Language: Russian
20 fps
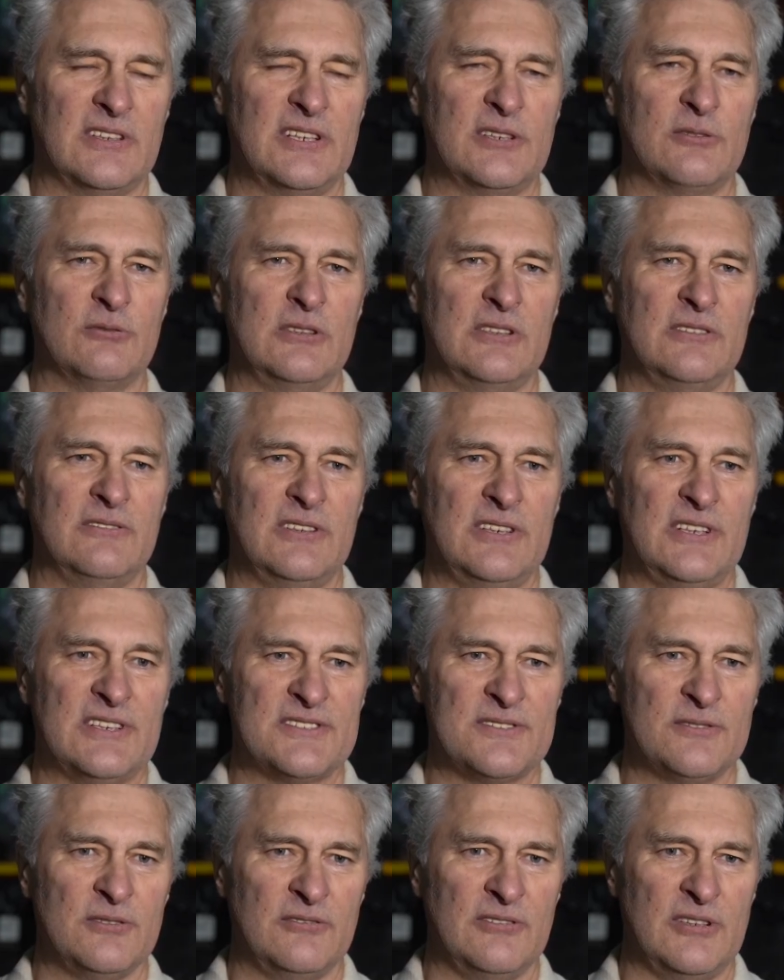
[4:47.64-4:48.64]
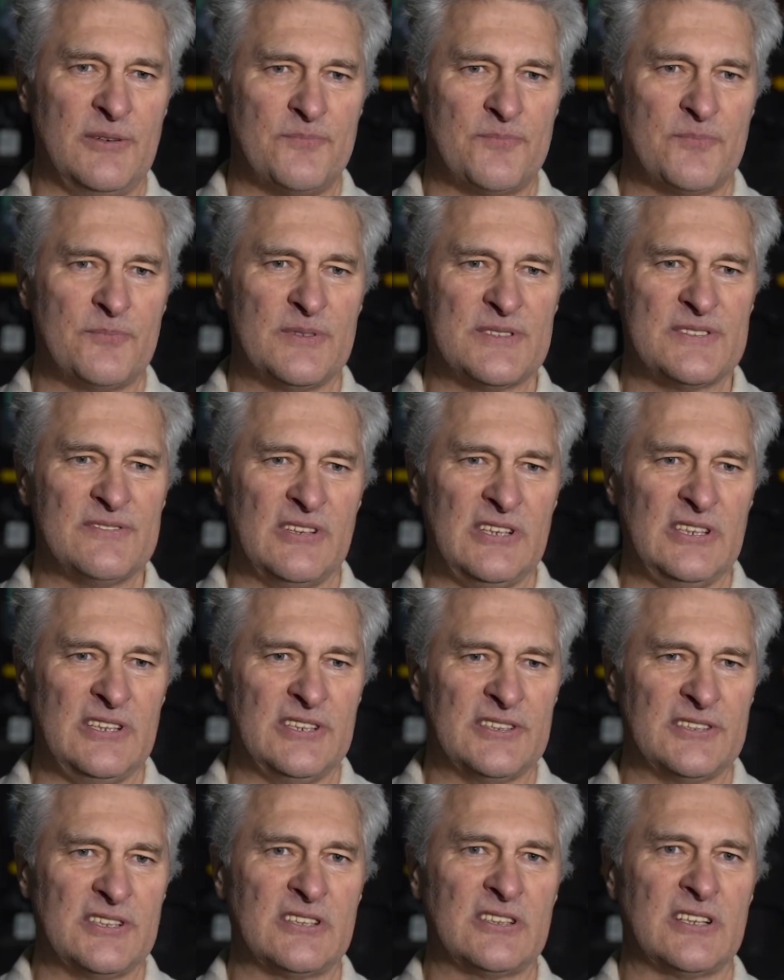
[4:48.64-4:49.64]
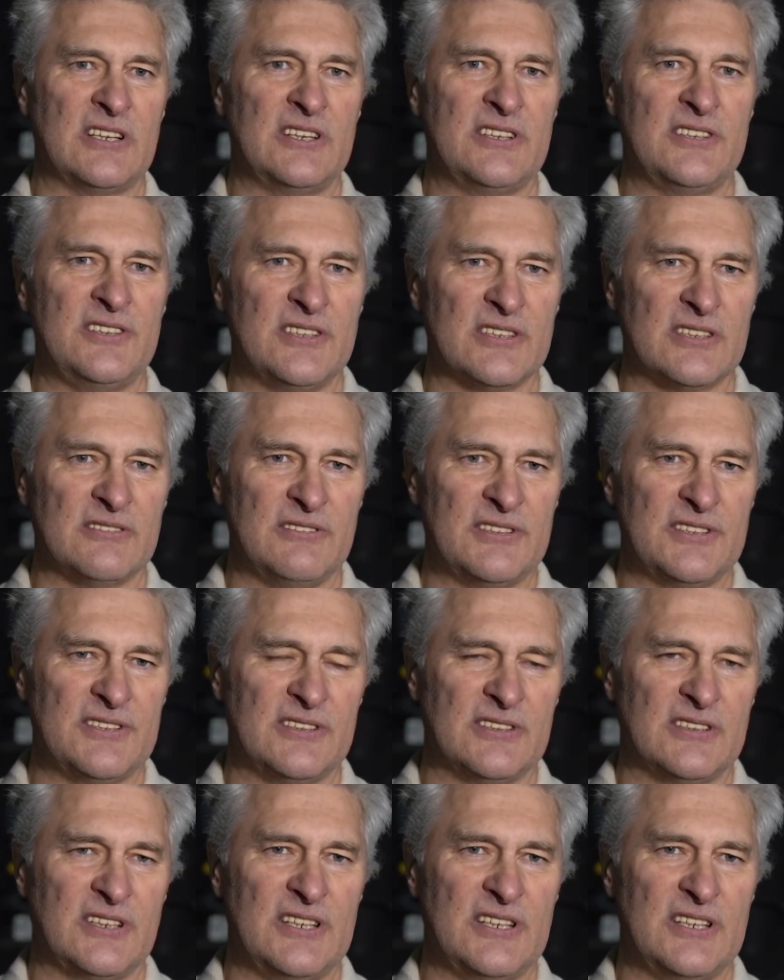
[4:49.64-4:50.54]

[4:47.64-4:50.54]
в гликолевые основы позволяет откорректировать их